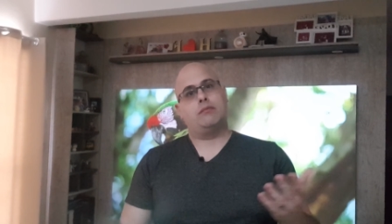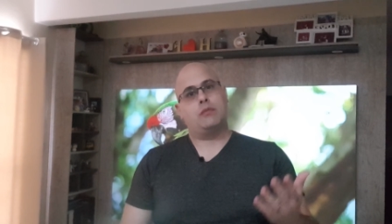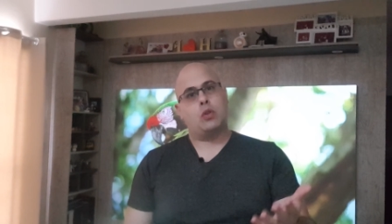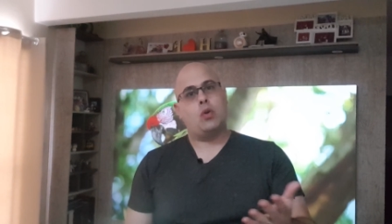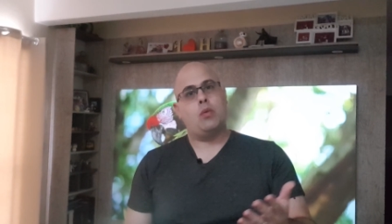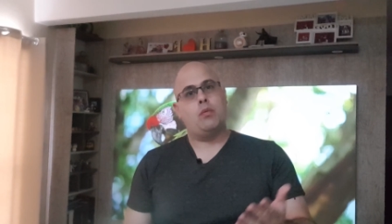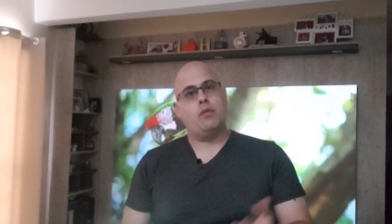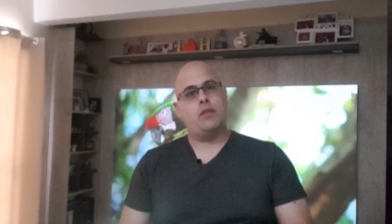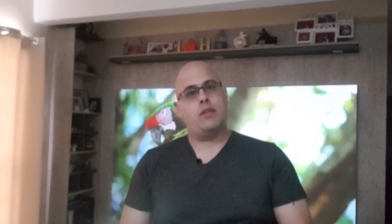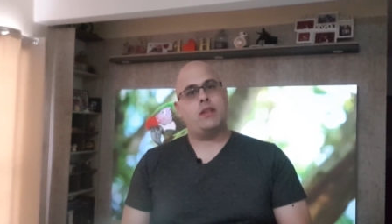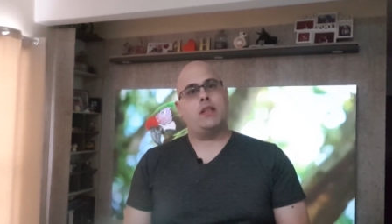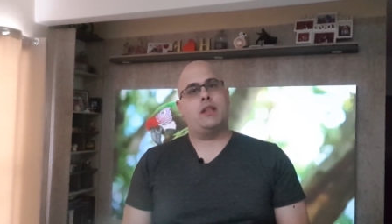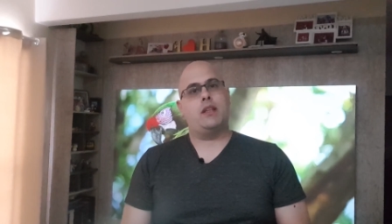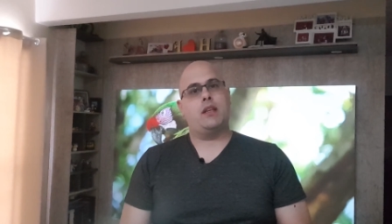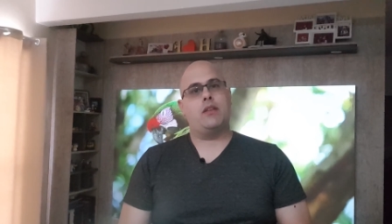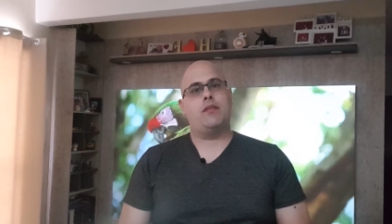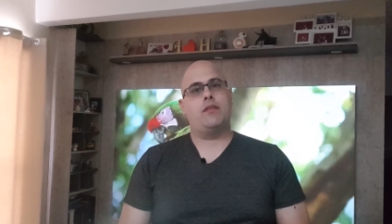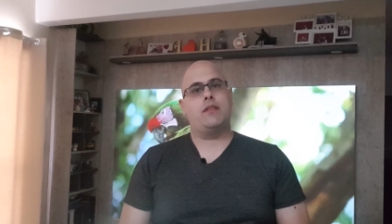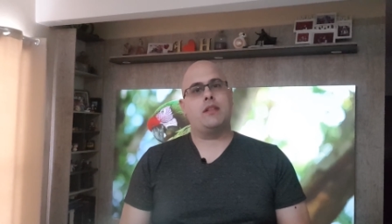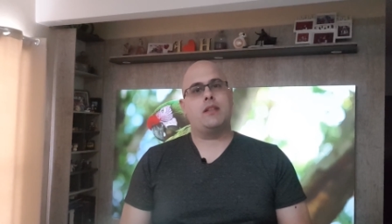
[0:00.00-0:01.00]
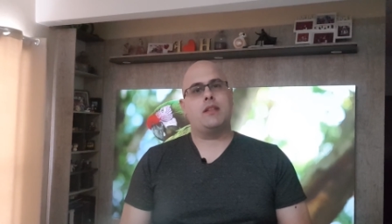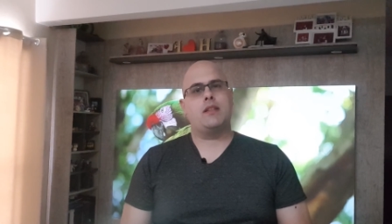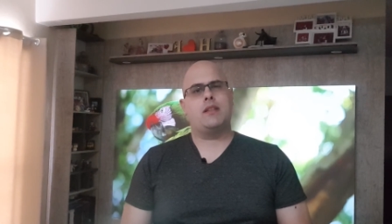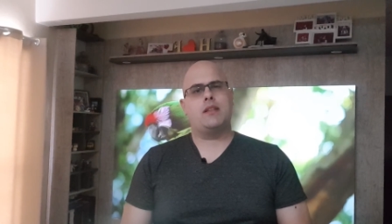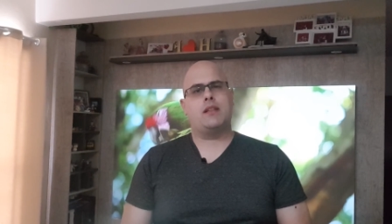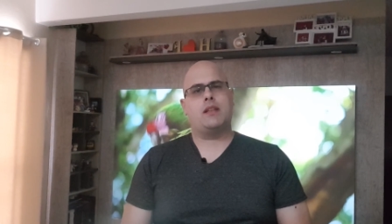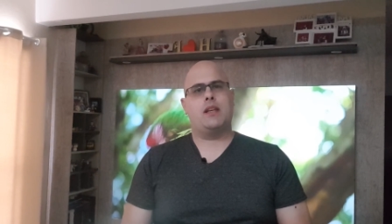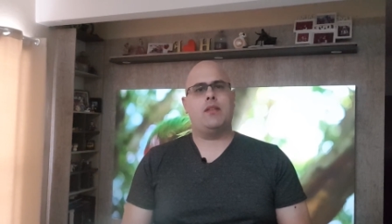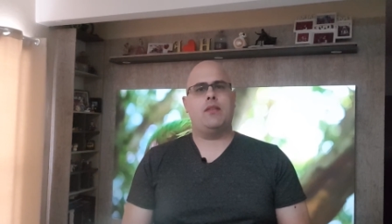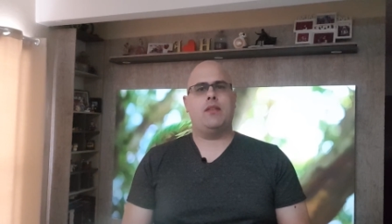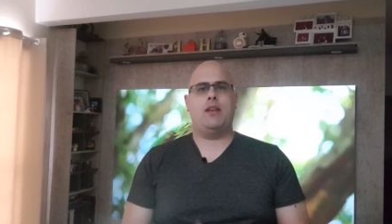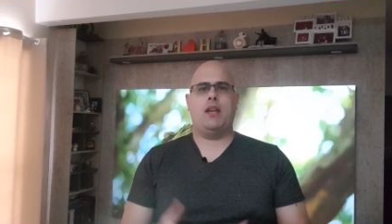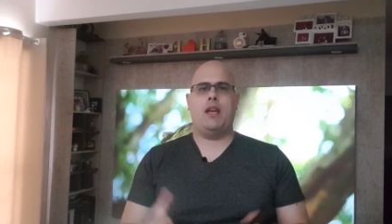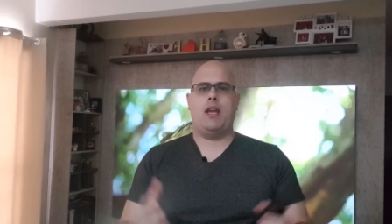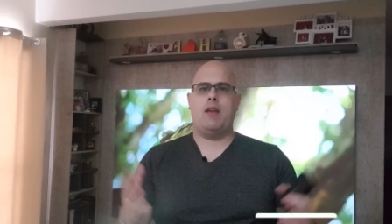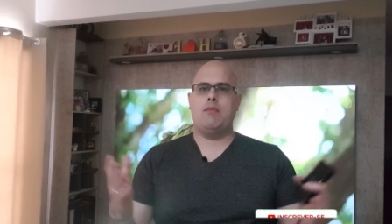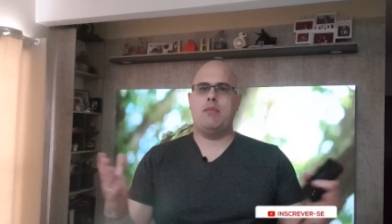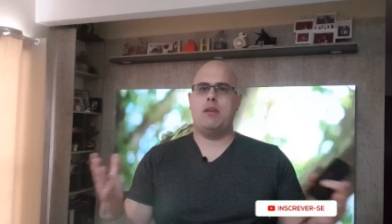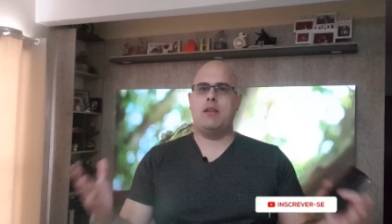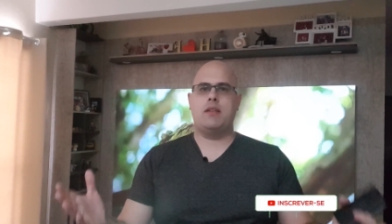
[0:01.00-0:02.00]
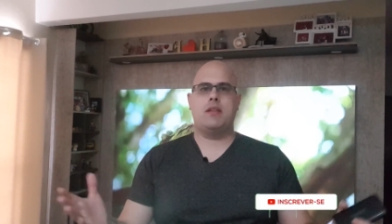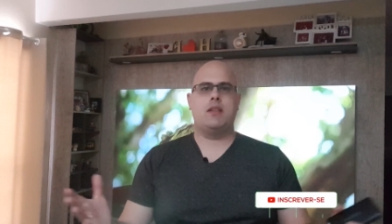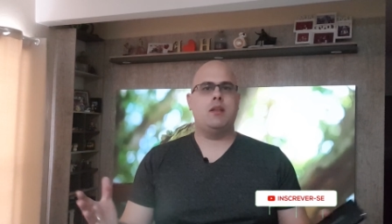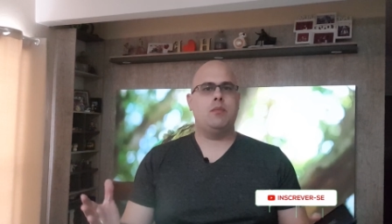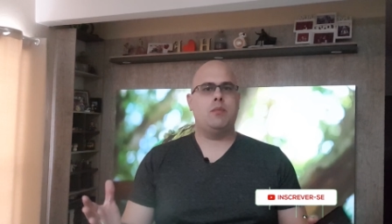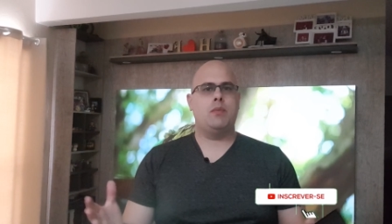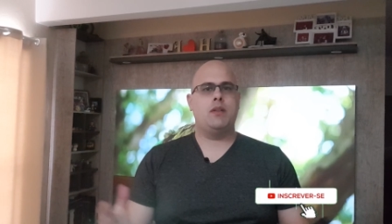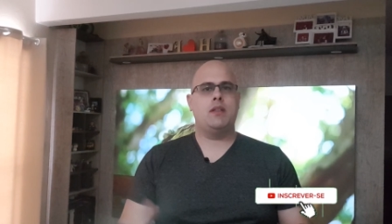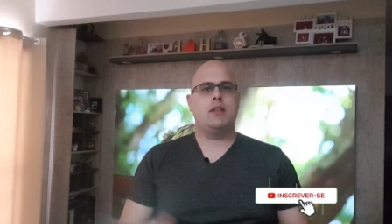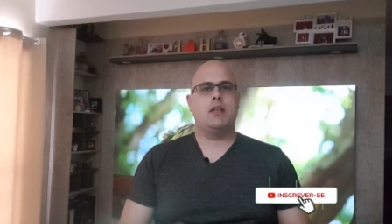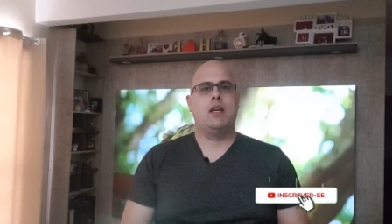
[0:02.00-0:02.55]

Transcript: como você tem que fazer se inscrever, é bem simples.